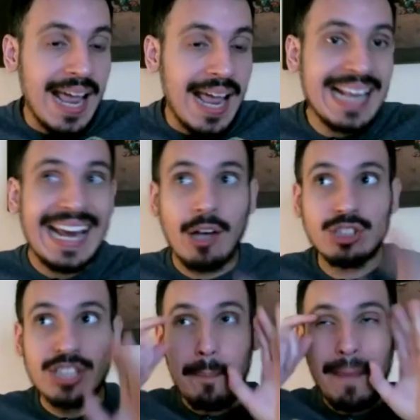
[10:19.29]
El
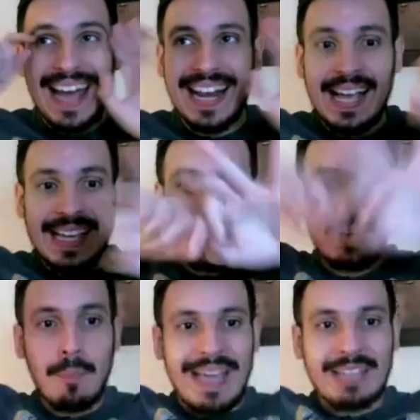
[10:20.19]
carajo se para y
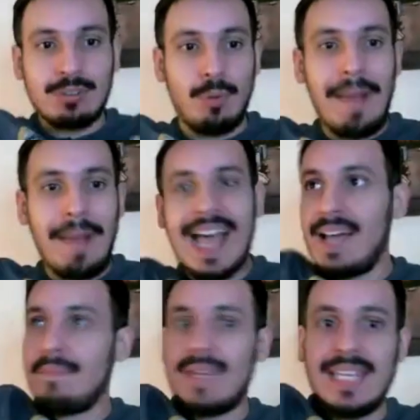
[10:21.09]
tiene un metro. Para,
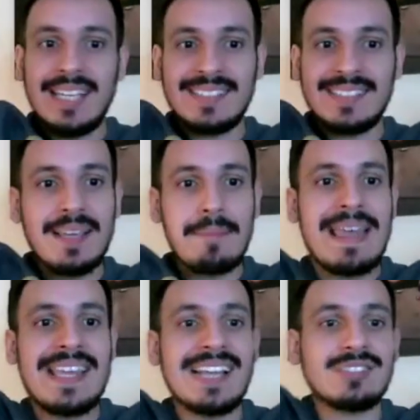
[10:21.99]
las
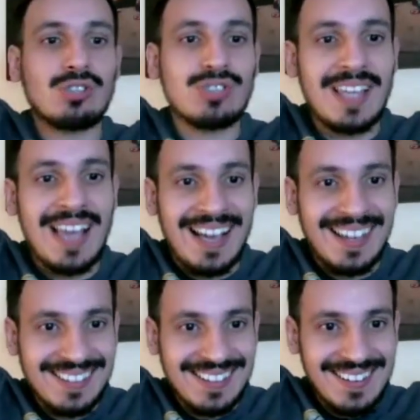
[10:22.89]
encuestas
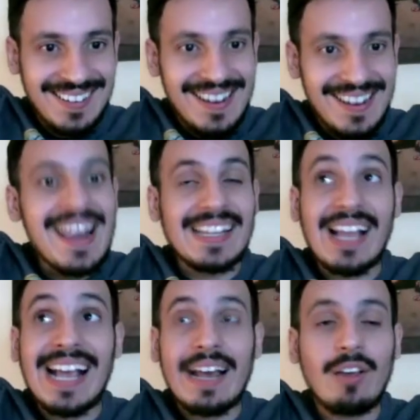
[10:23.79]
telepáticas.
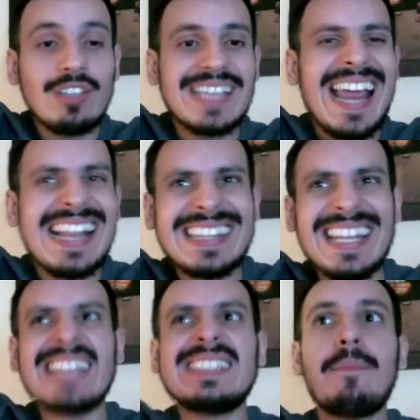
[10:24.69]
Este carajo dice, el
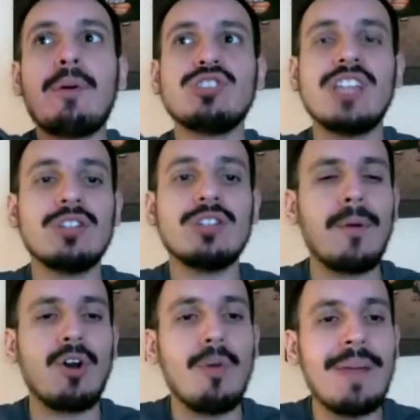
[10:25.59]
13%
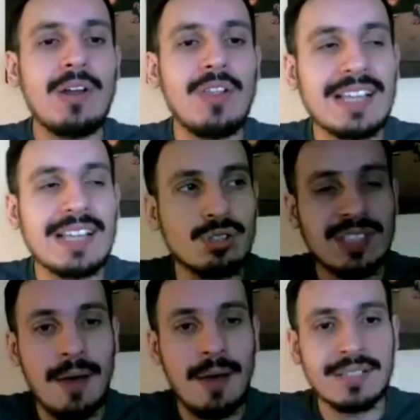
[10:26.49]
por lo menos de la
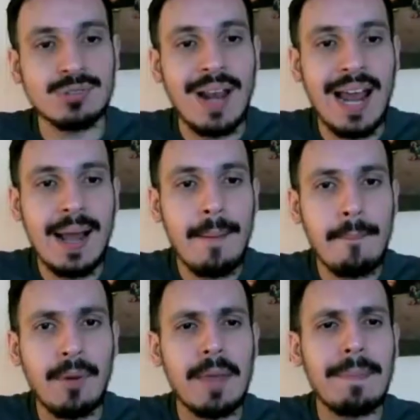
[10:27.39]
sociedad
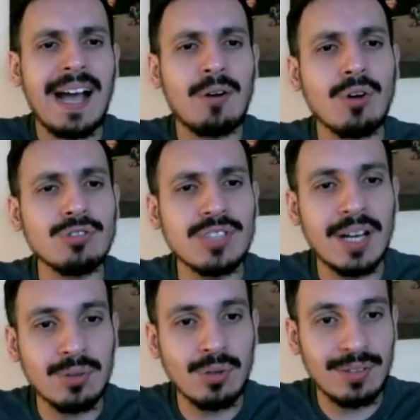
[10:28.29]
venezolana puede pagar un
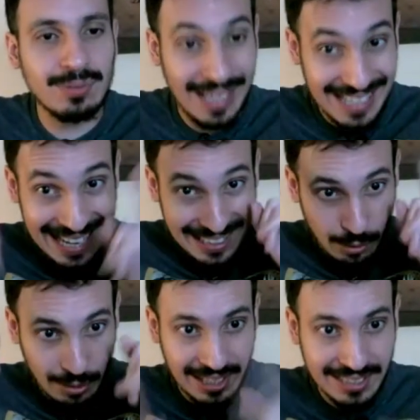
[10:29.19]
concierto de, o sea, ya él
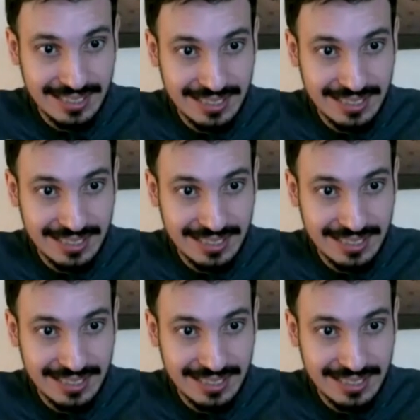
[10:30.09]
dijo, el 13%.